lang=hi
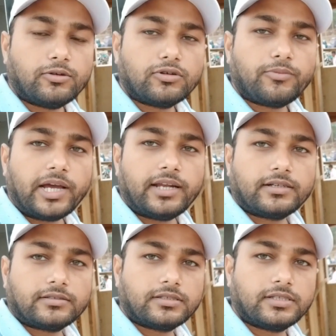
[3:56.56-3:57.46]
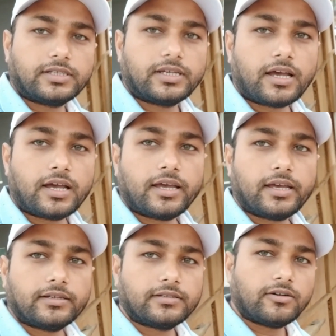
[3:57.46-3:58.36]
लोको पायलट सीट यहाँ
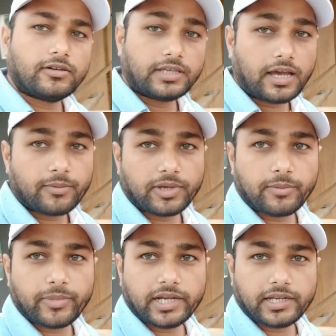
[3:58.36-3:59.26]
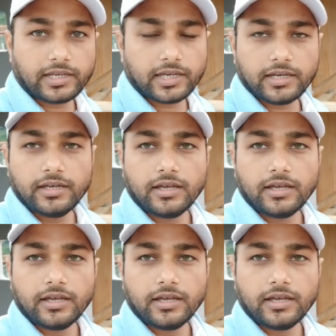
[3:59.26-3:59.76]
है और यहाँ पे हम बैठेंगे